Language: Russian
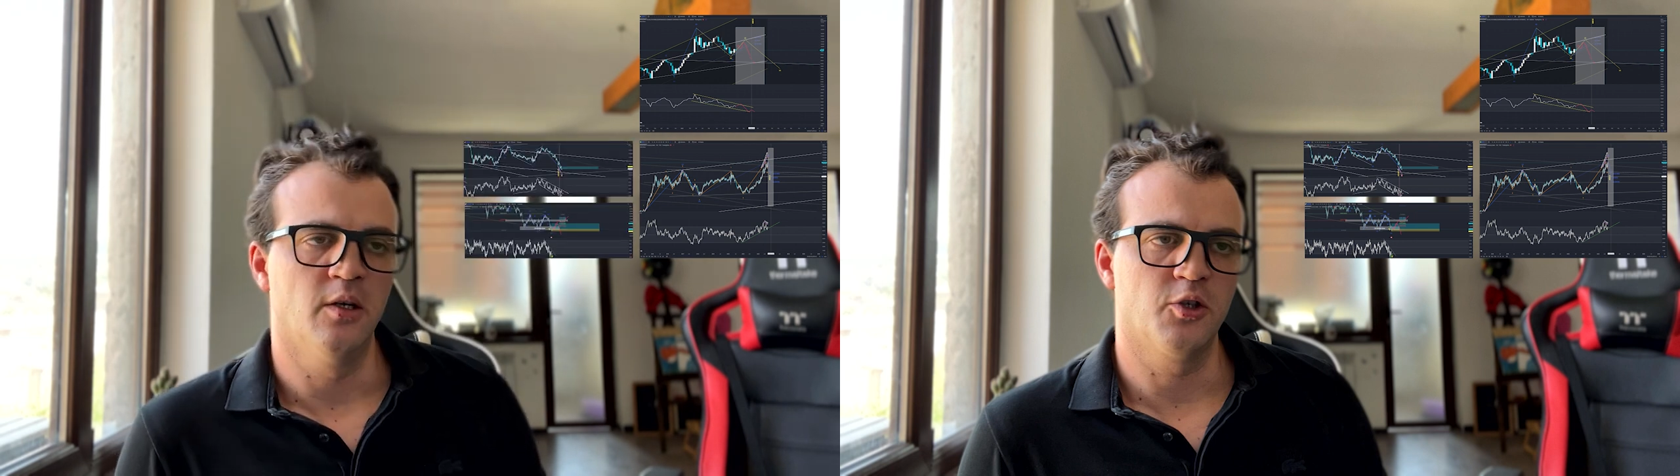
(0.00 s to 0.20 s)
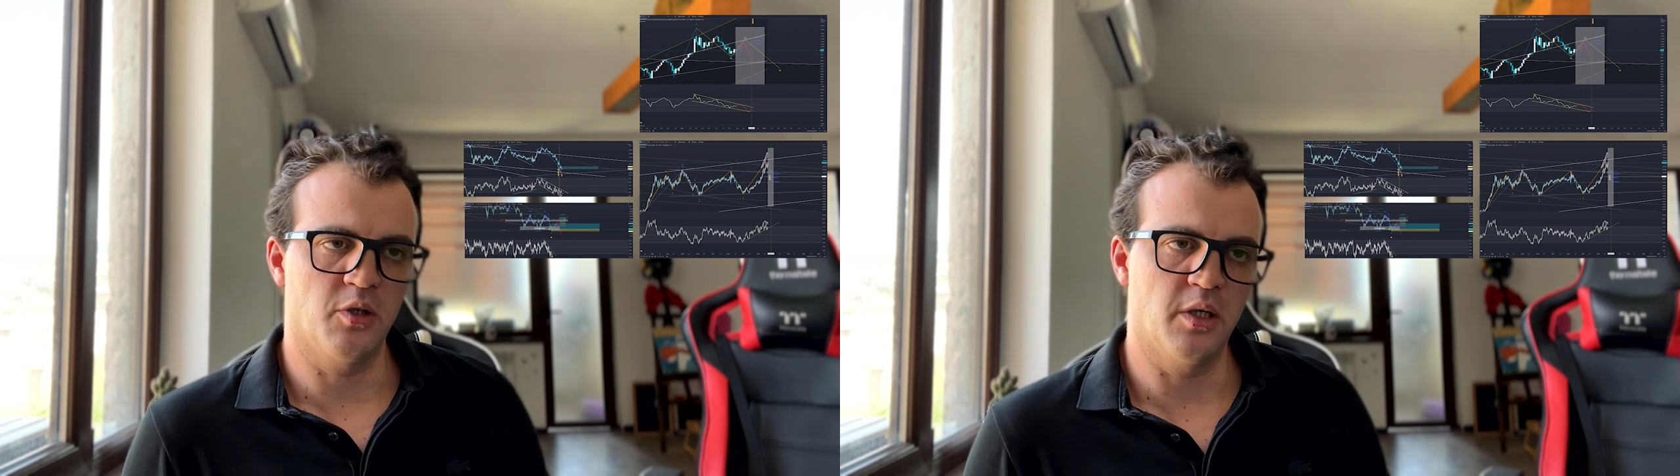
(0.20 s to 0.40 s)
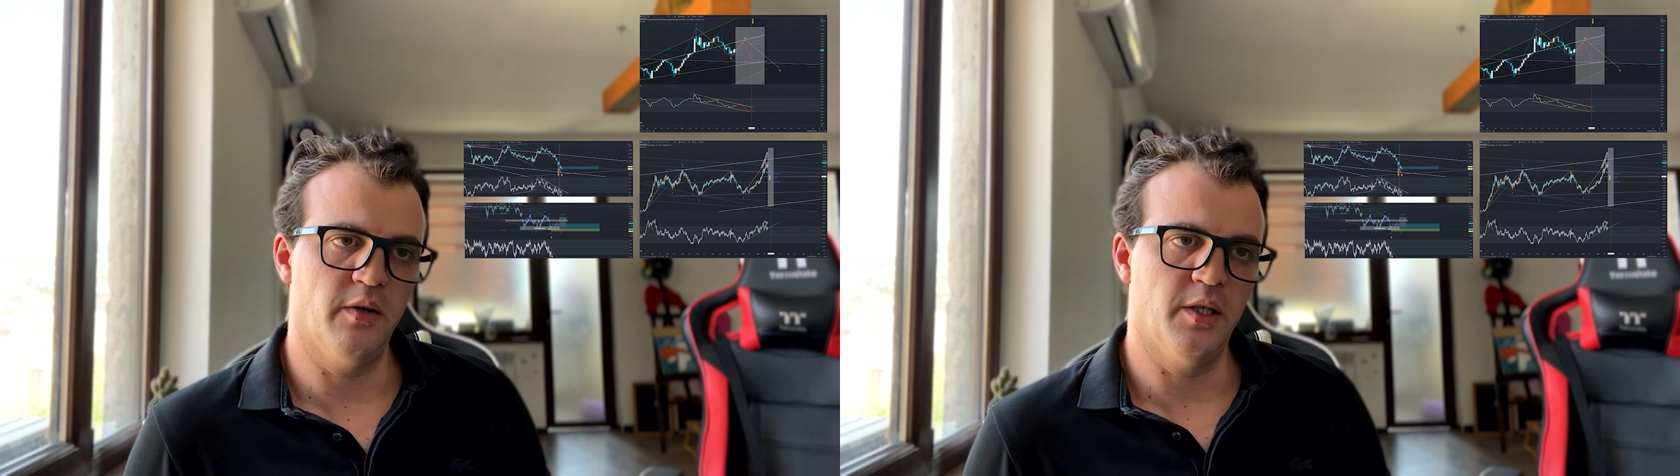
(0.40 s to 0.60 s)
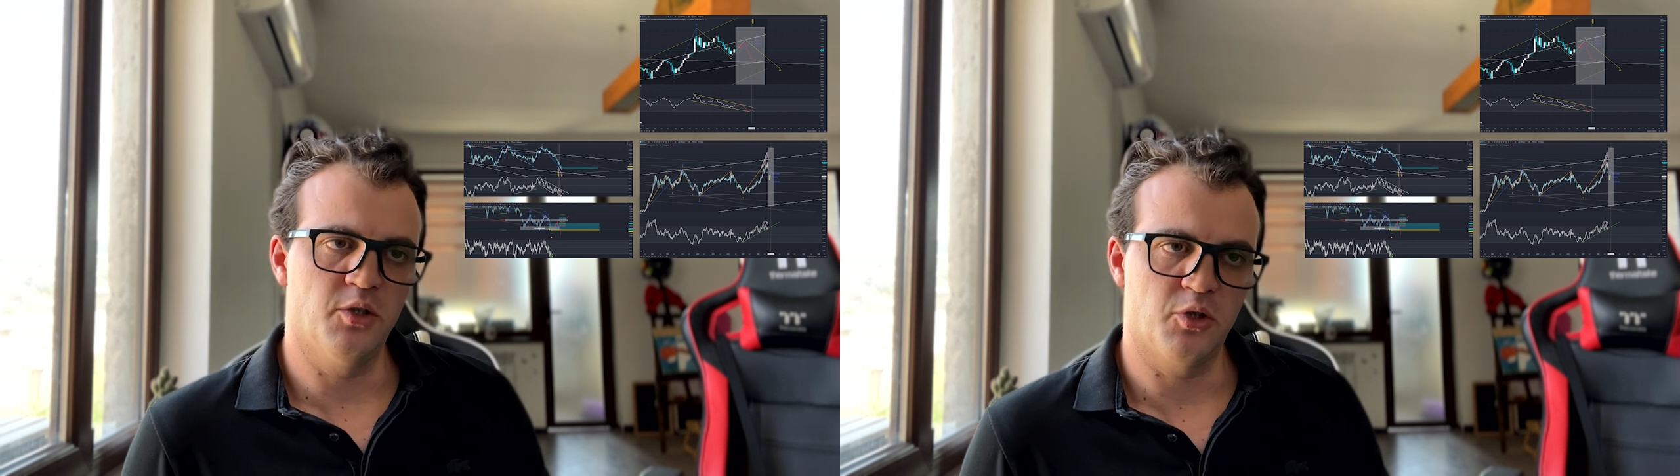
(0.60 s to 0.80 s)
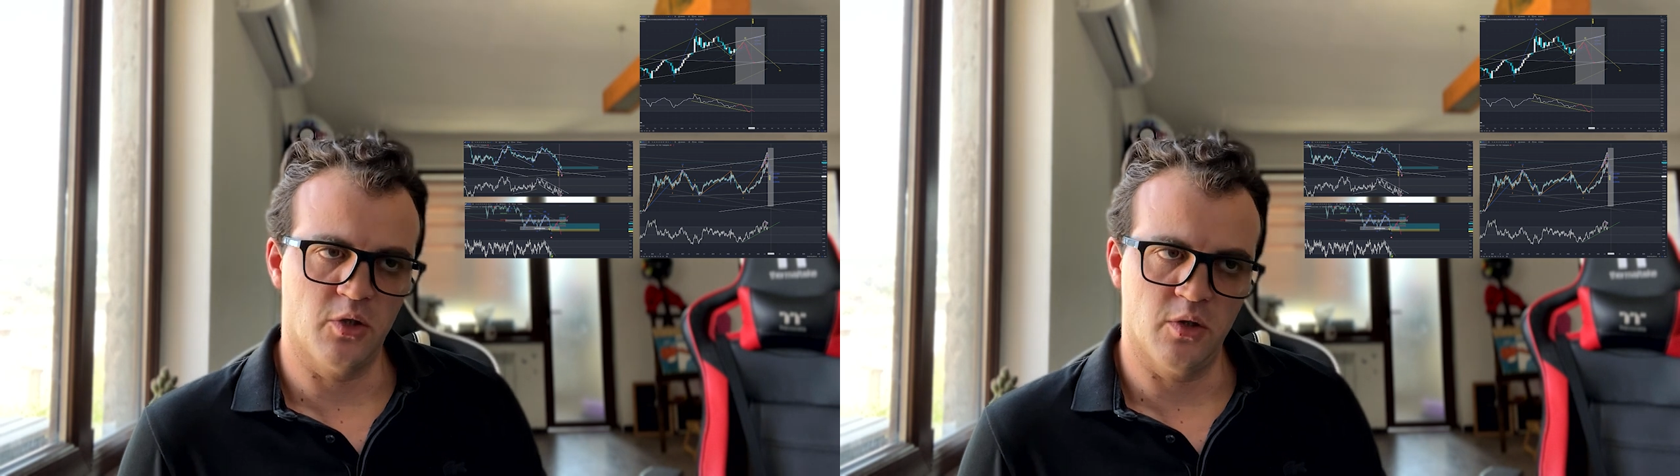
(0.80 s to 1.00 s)
Что говорит,
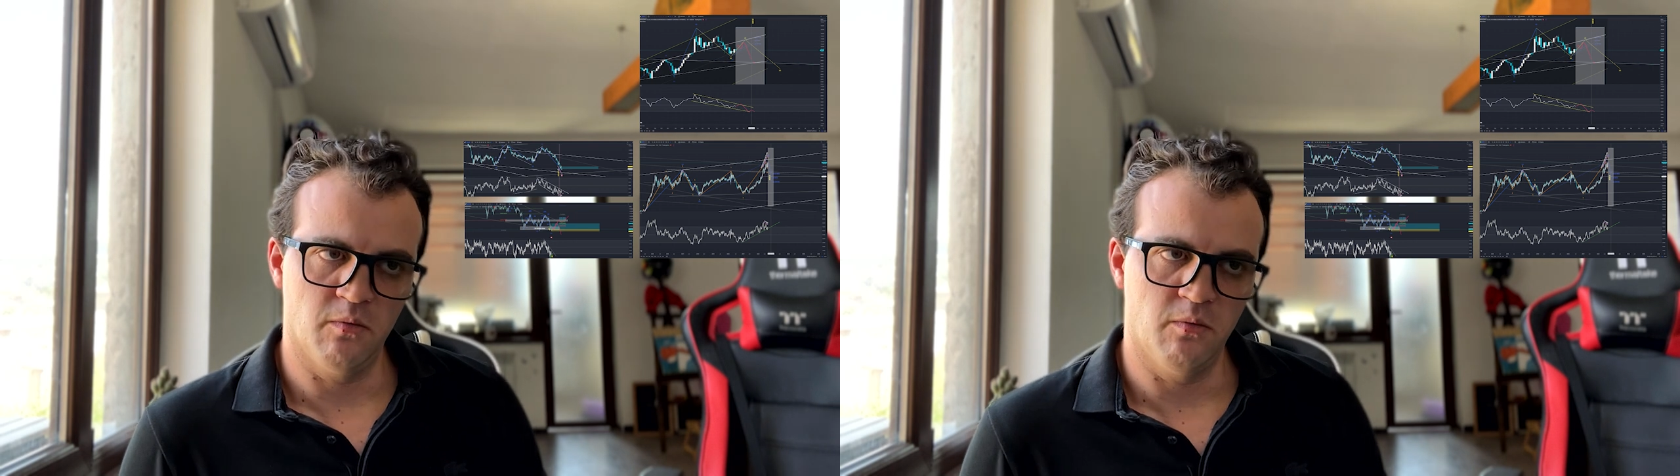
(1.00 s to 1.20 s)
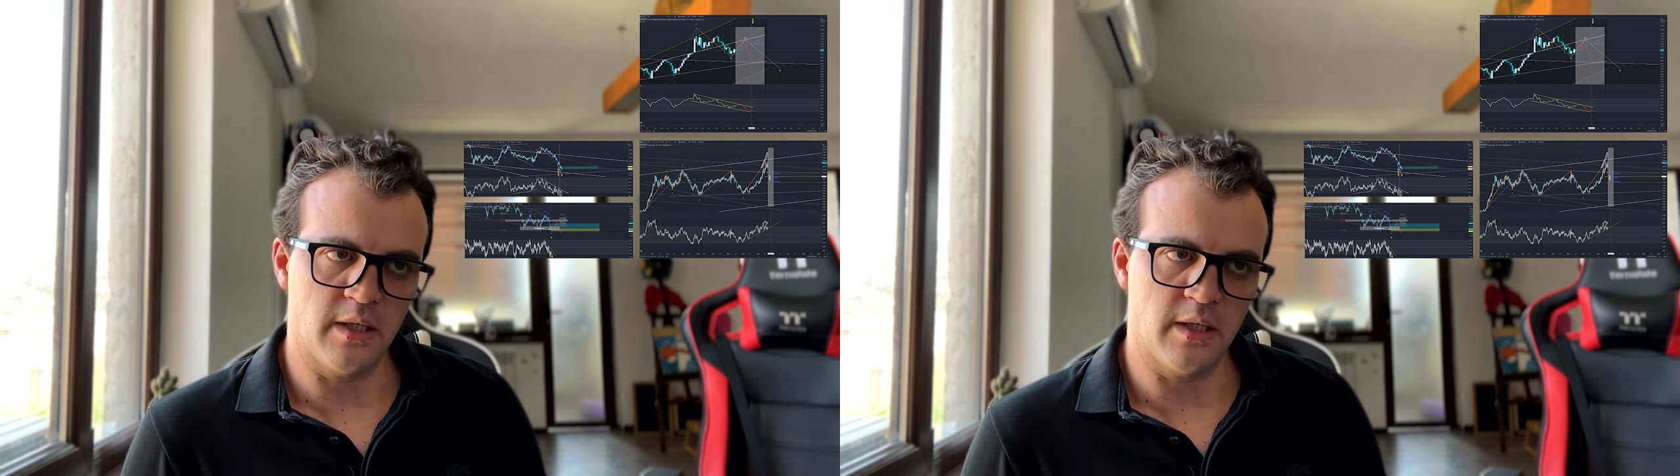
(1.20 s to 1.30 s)
что